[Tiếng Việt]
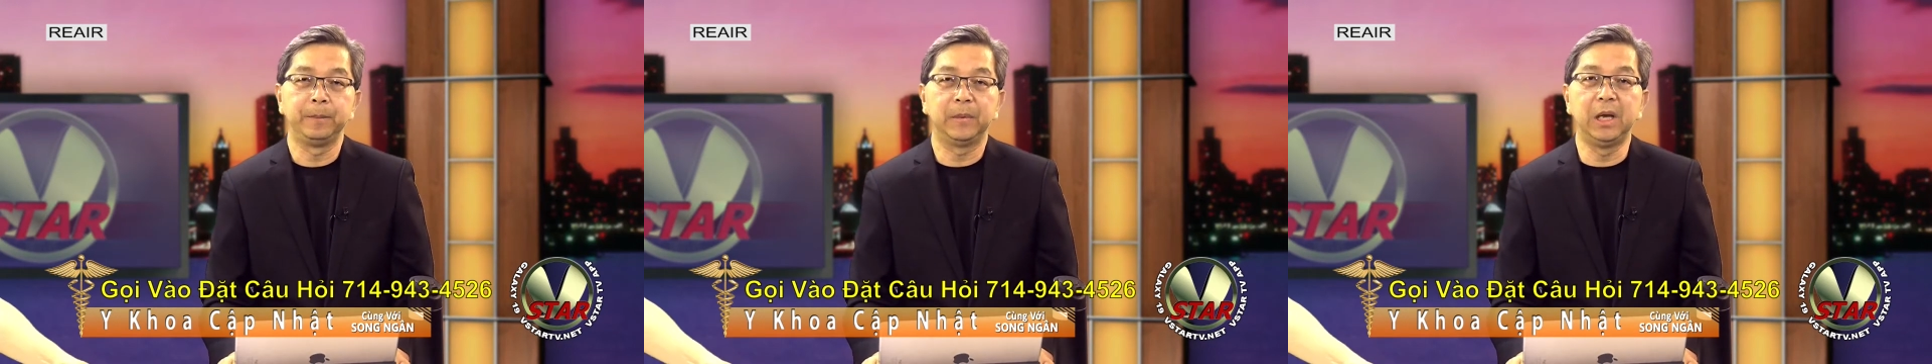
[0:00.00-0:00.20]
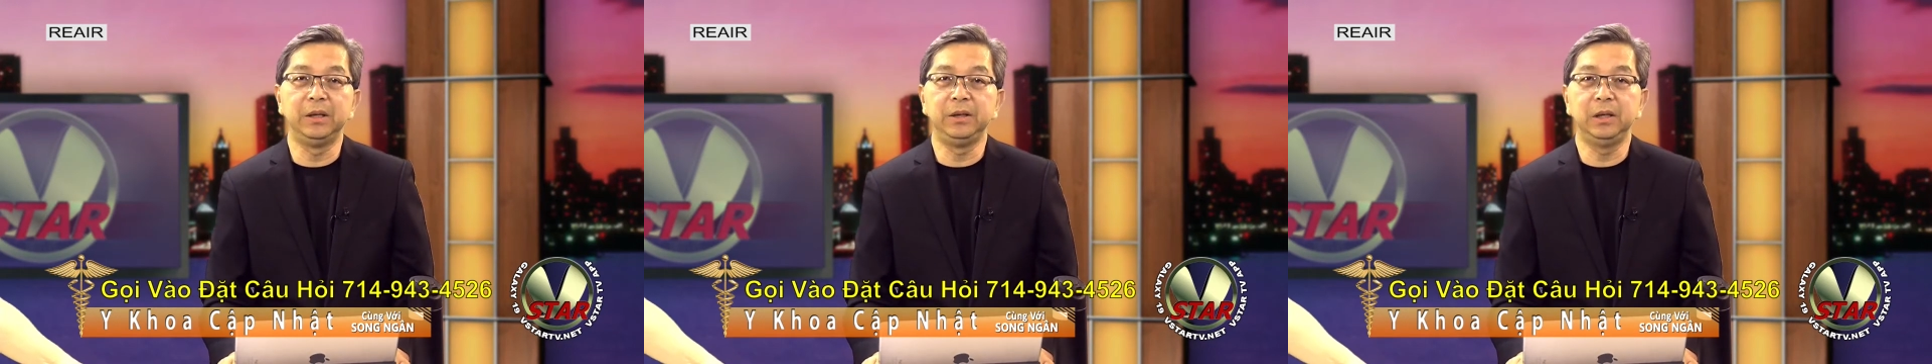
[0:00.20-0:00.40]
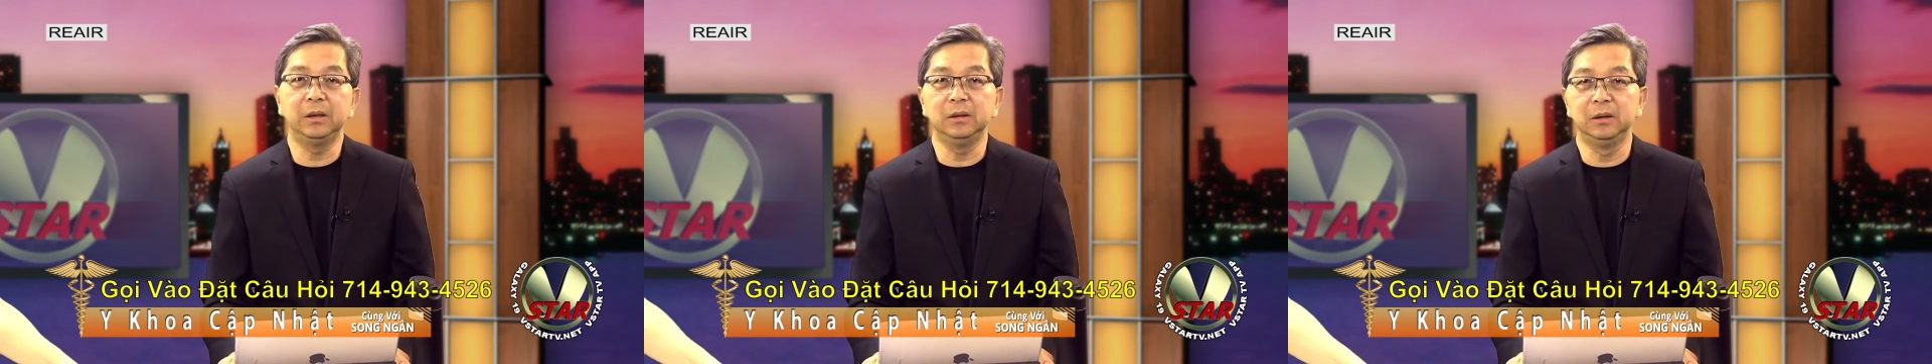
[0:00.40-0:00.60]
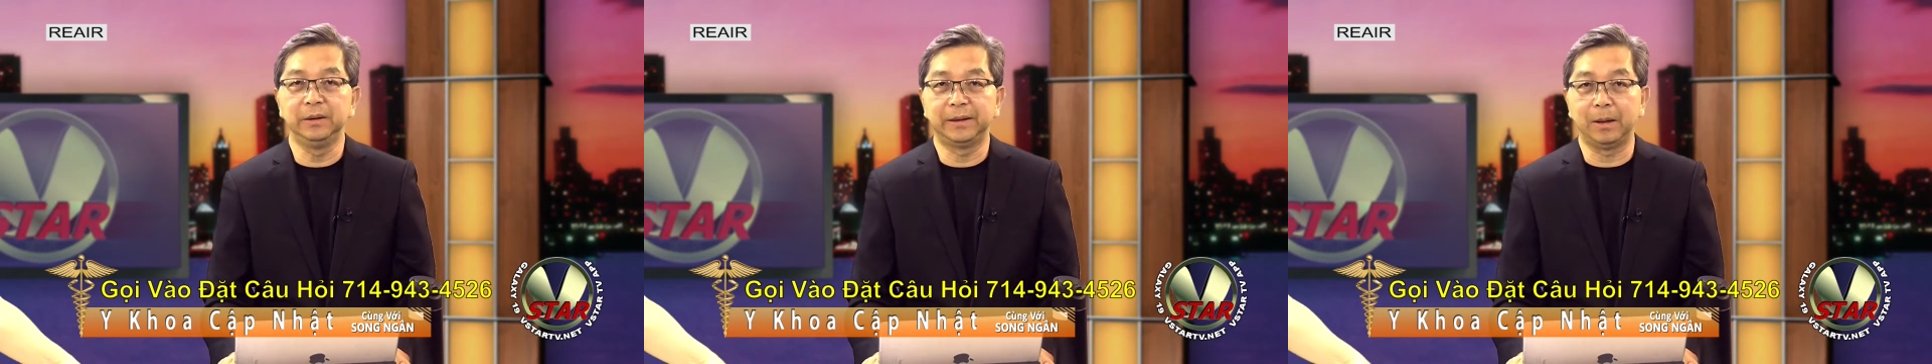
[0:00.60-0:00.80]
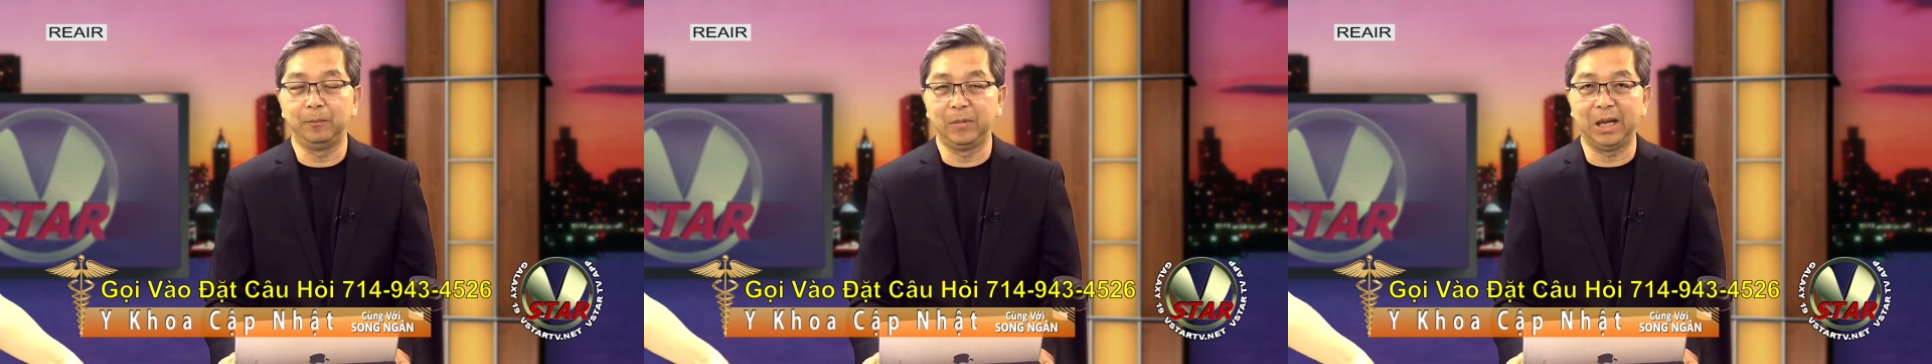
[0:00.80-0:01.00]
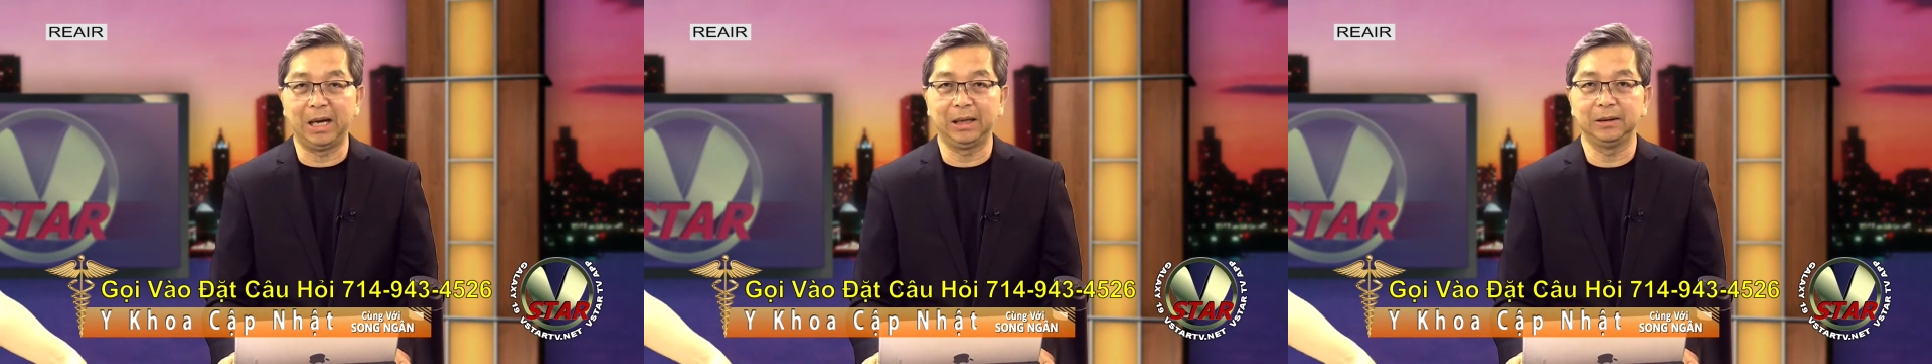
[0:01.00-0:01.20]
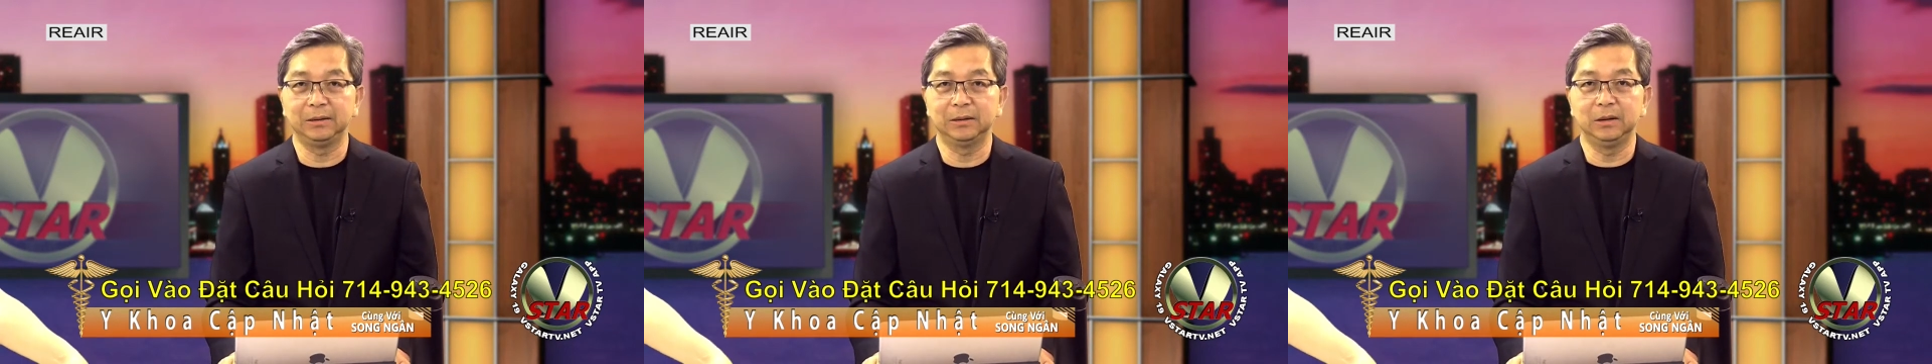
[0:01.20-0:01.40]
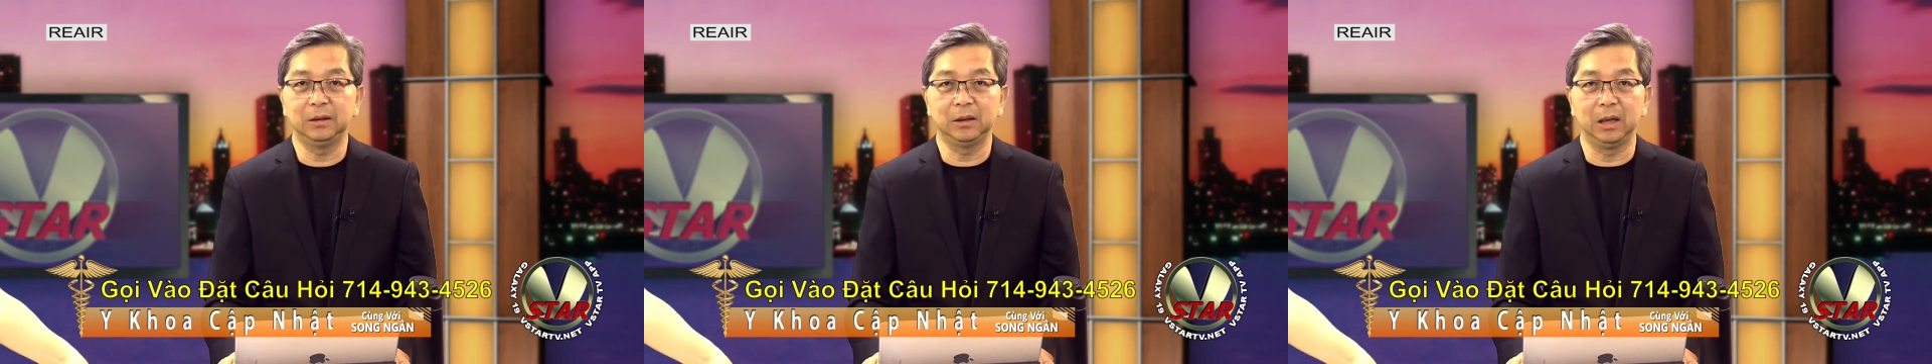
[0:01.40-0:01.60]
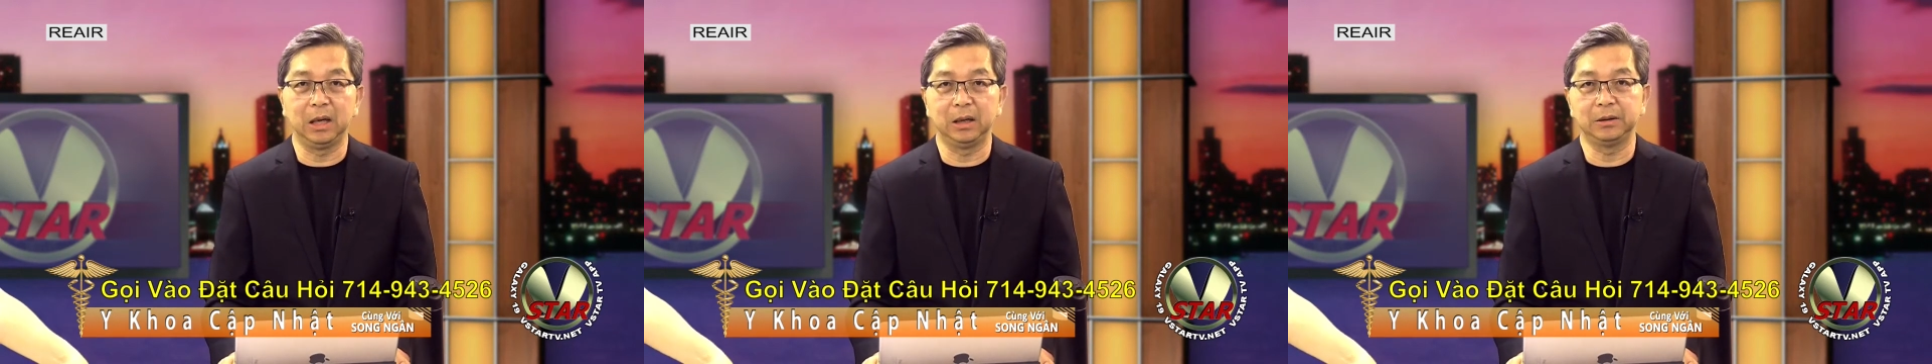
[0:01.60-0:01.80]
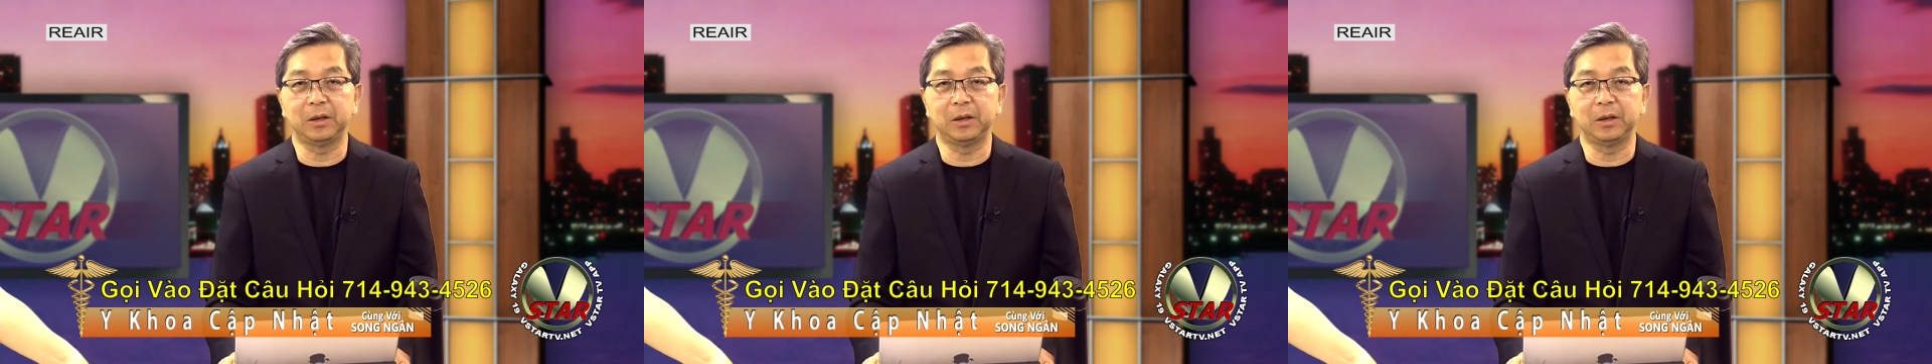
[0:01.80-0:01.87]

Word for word: tên giết người thầm lặng tức là